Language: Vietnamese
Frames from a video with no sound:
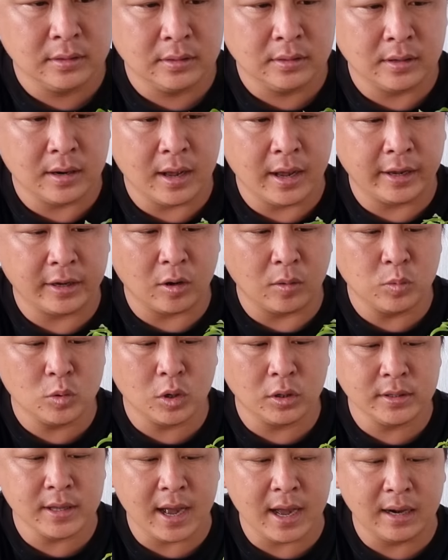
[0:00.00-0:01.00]
Đây cũng có
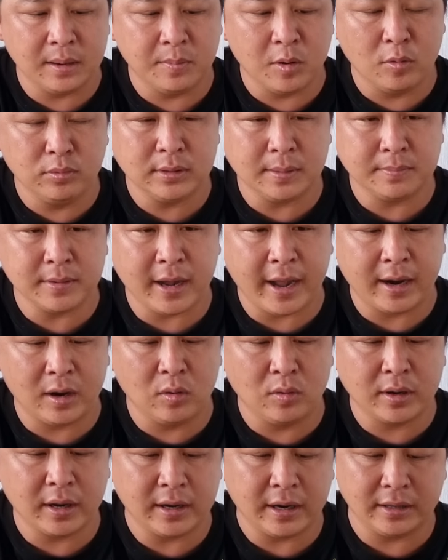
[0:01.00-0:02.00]
giá là bốn trăm ngàn luôn,
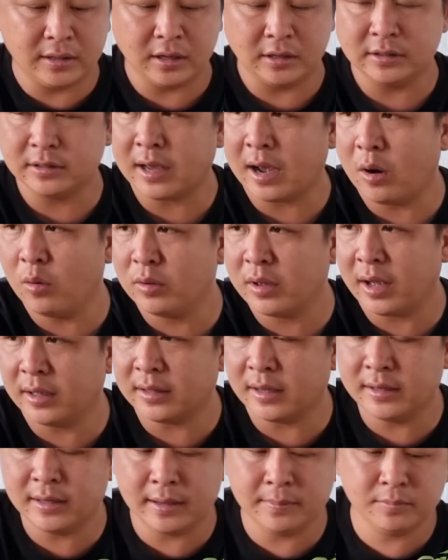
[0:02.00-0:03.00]
cây này thường chậu nha,
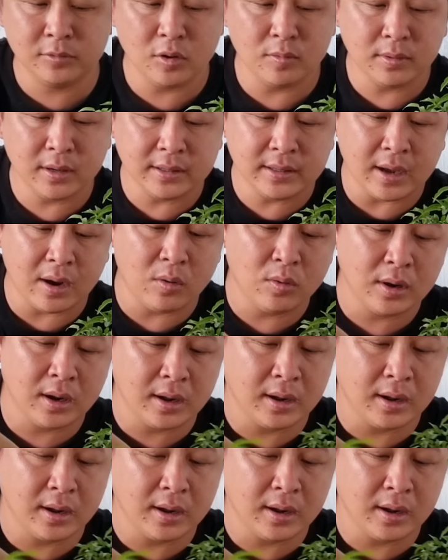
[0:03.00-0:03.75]
tại vì em rút cái chậu